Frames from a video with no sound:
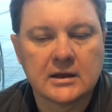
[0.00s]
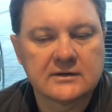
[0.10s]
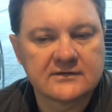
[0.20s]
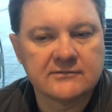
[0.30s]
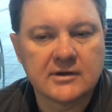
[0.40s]

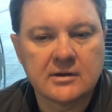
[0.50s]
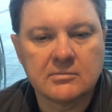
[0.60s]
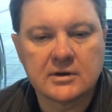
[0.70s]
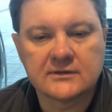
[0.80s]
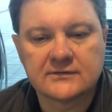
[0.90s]
Основная
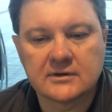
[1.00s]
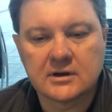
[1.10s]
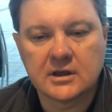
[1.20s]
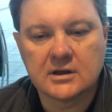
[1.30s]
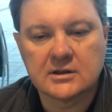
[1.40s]
масса
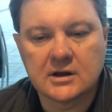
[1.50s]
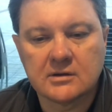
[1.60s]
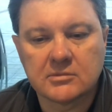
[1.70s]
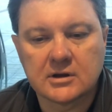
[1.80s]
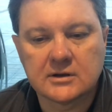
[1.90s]
региональной
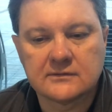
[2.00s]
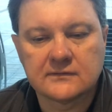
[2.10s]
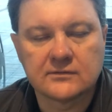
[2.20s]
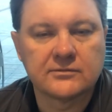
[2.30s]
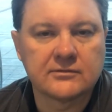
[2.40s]
миграции,
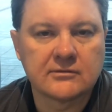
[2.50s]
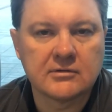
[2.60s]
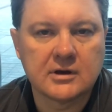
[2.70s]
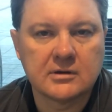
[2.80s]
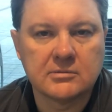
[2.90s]
это, собственно
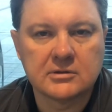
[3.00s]
говоря, э,